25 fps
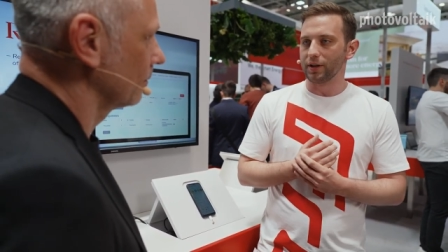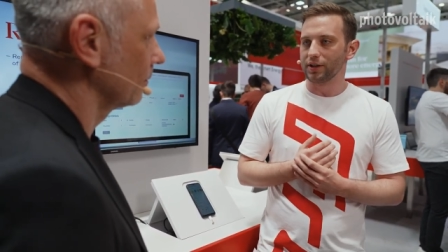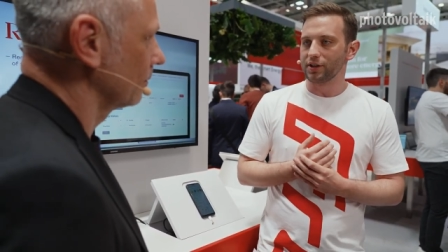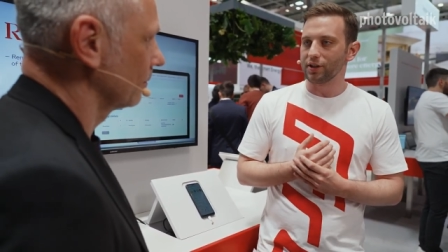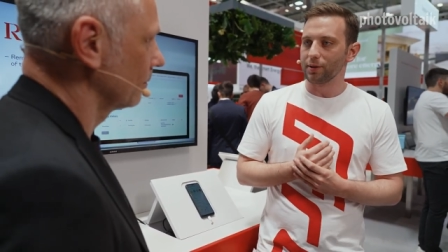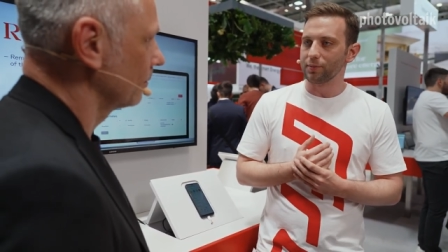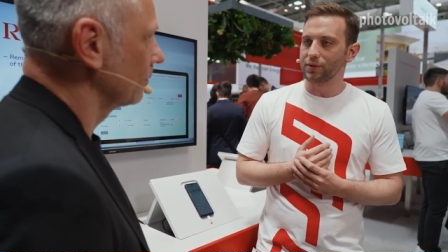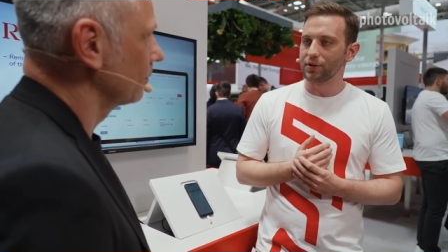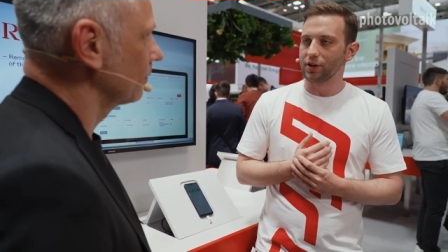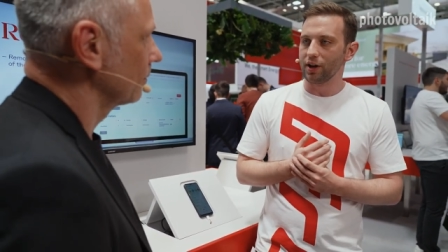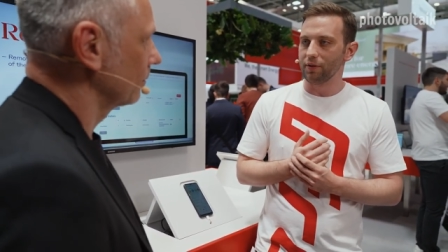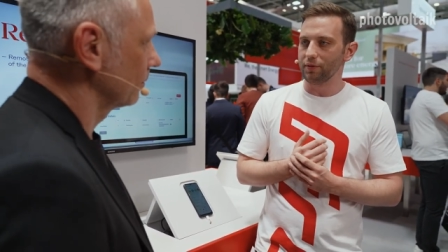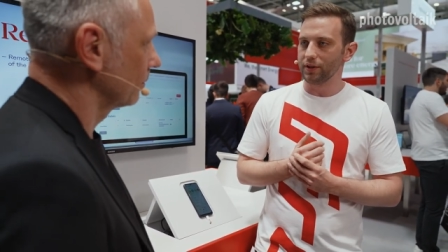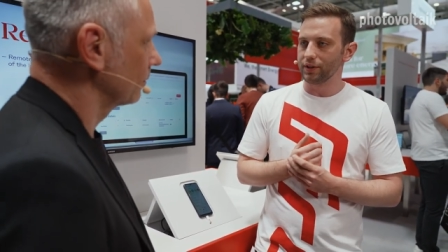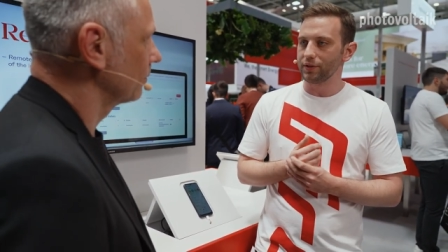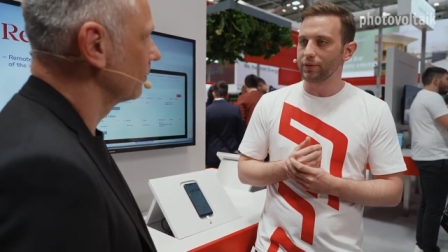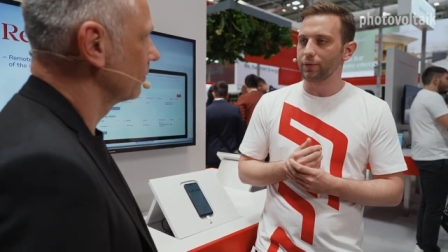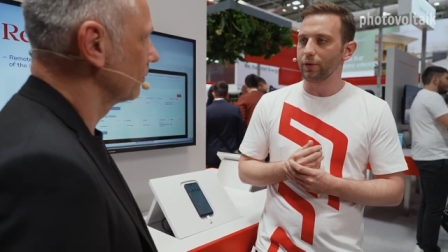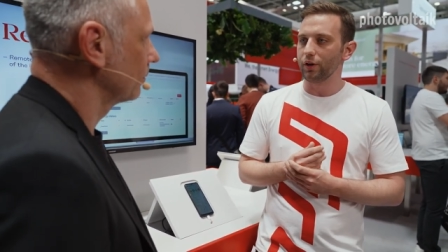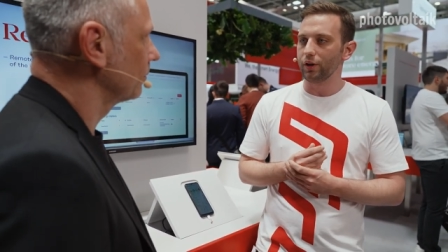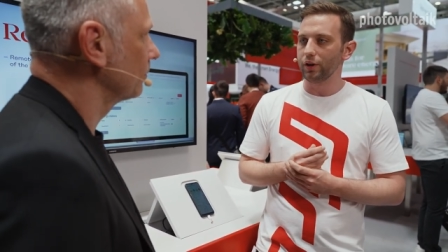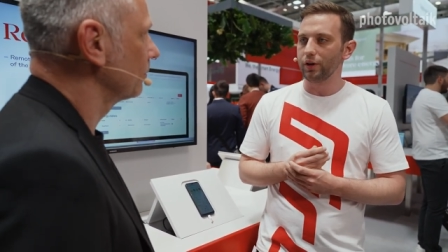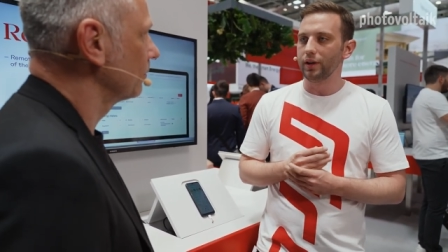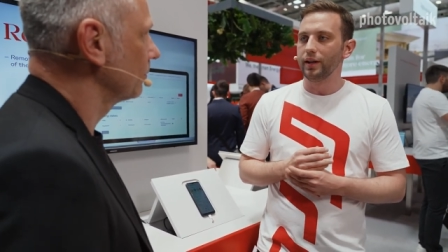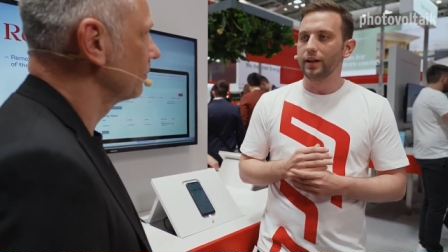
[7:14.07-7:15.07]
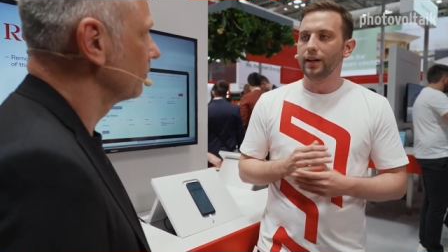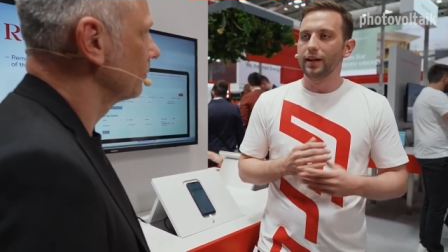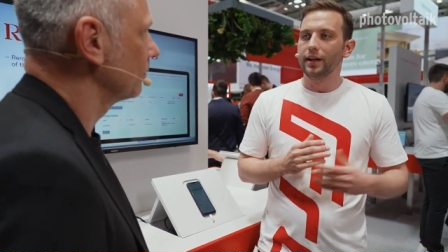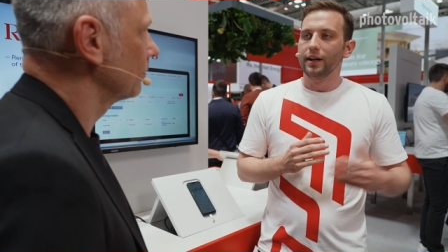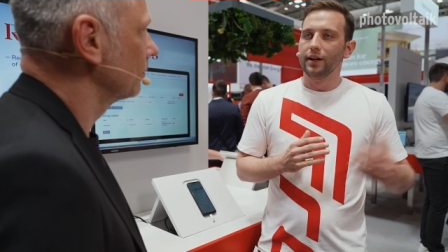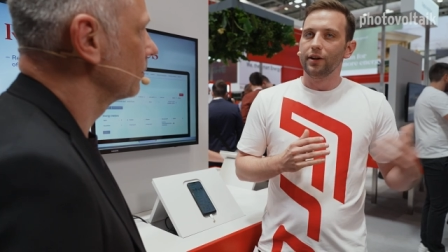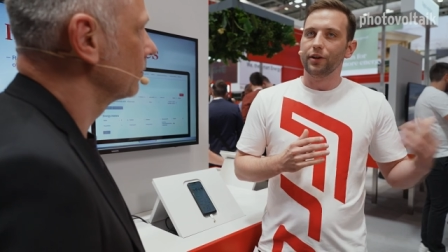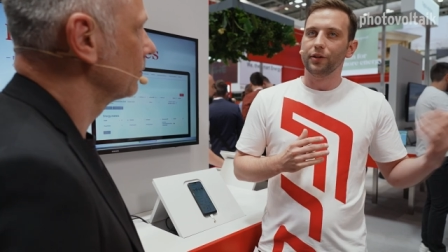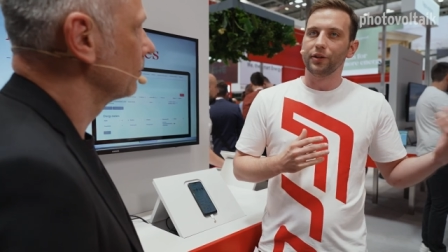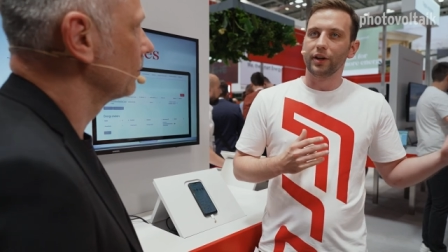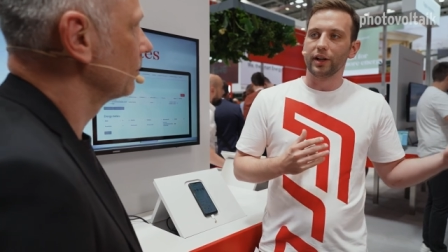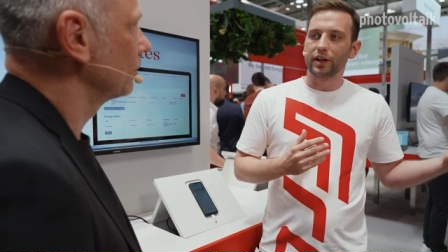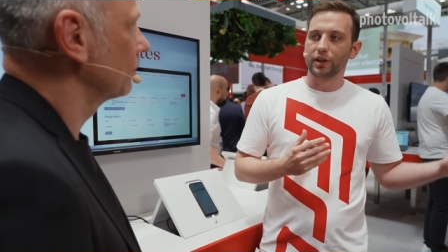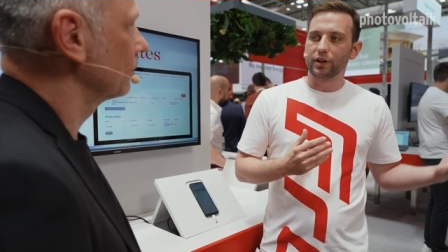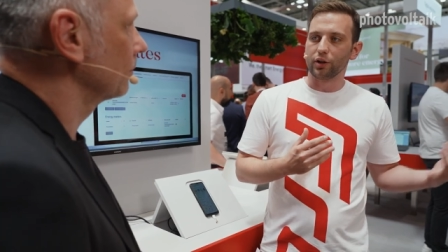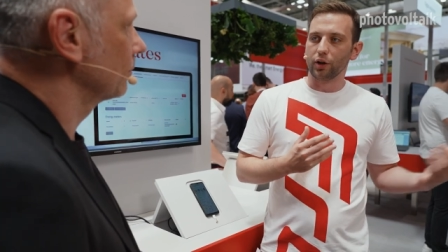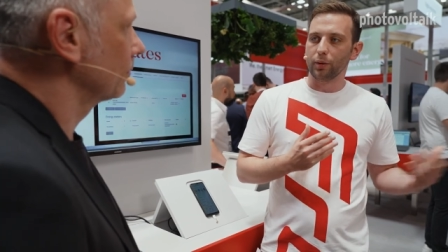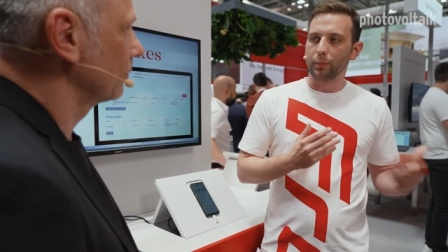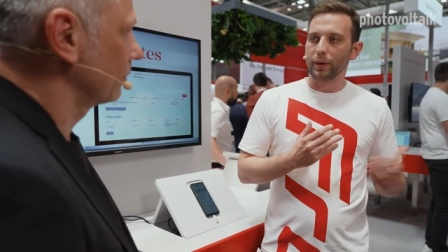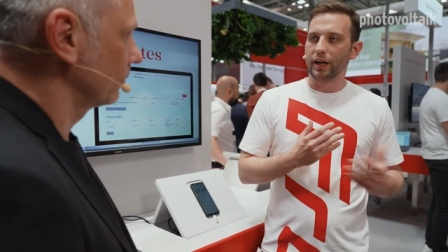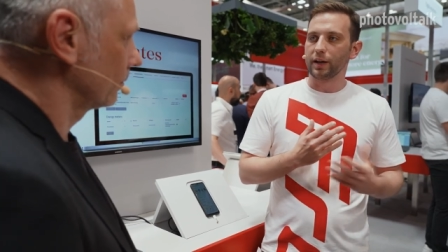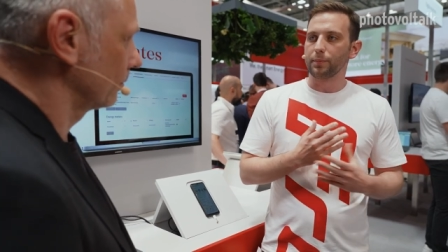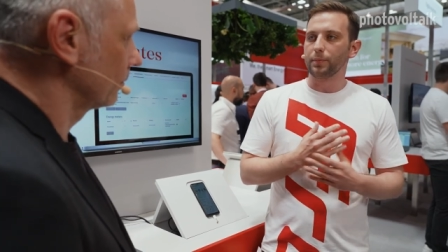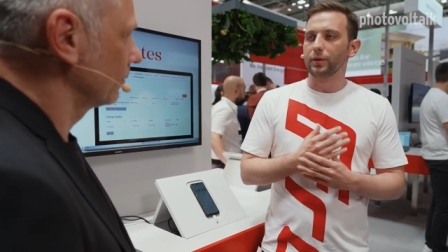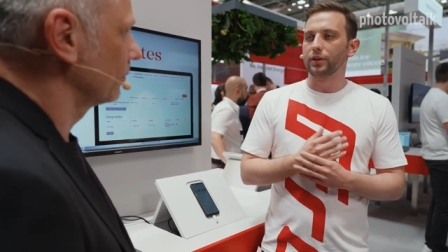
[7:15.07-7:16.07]
jetzt am Servicefall und auch
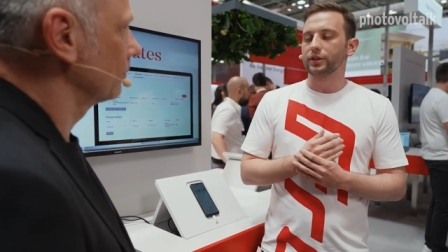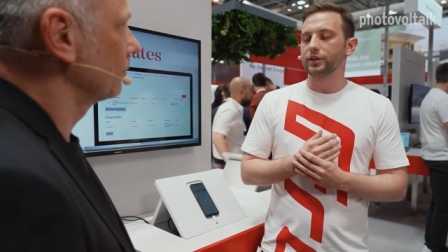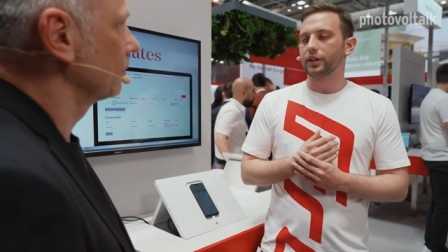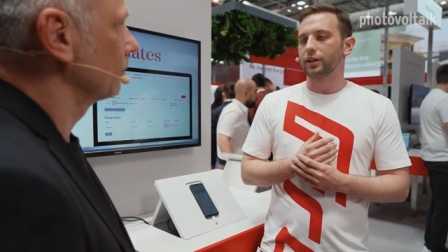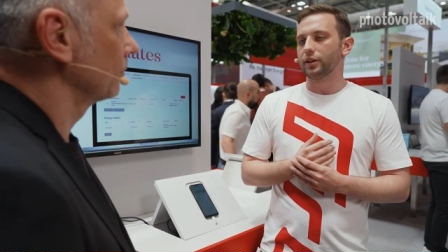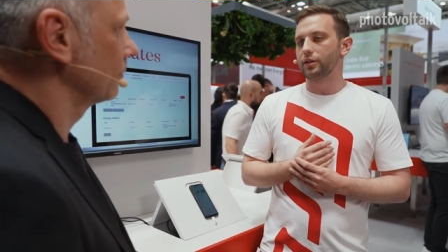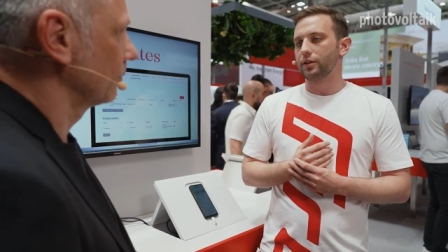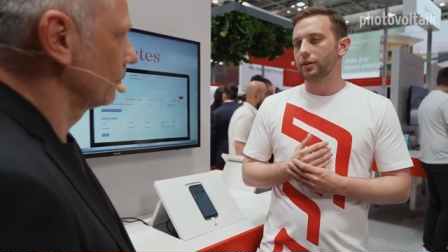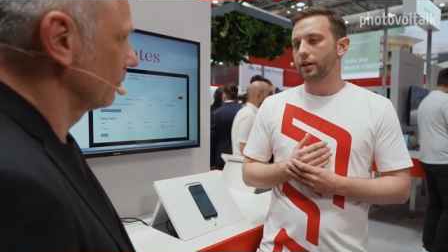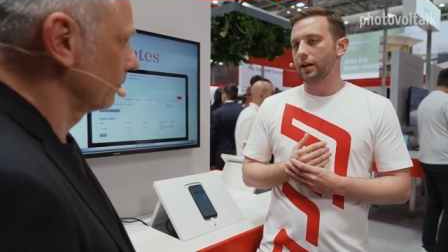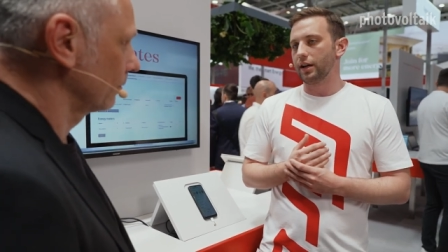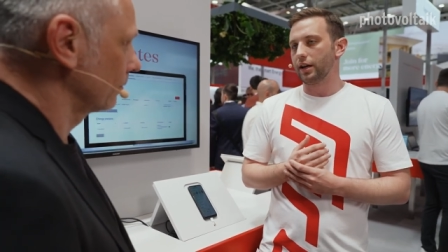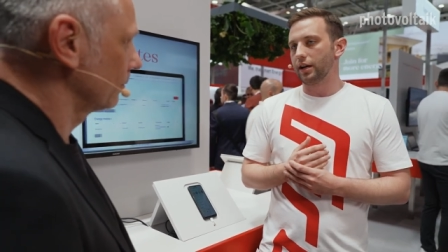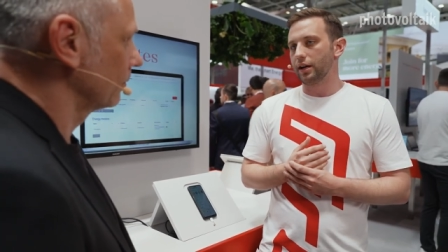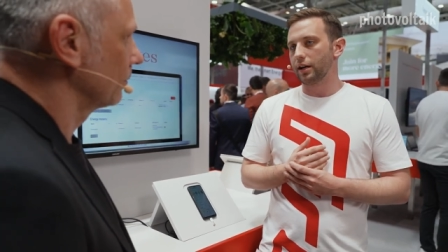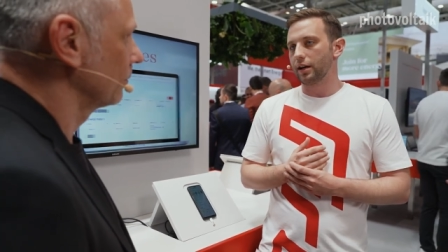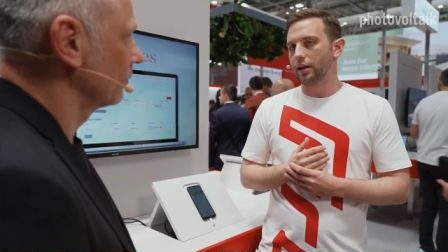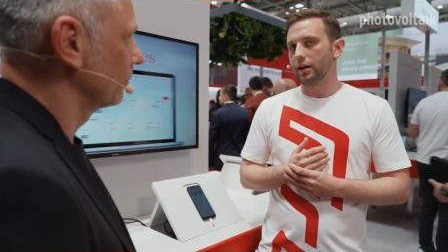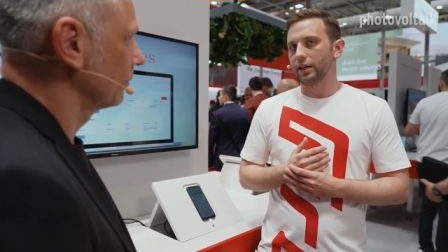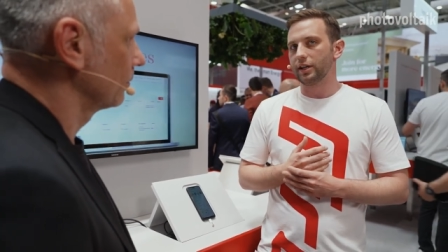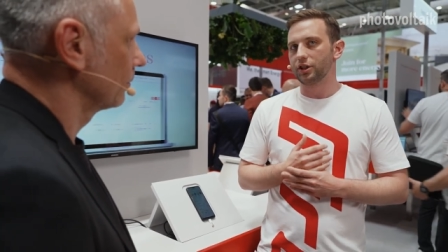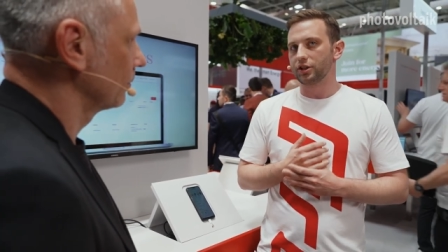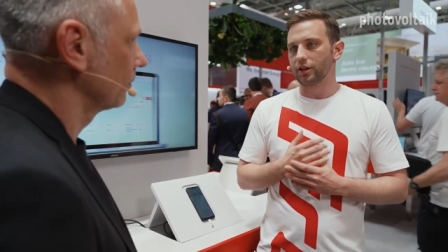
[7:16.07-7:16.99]
da möchten wir unsere äh,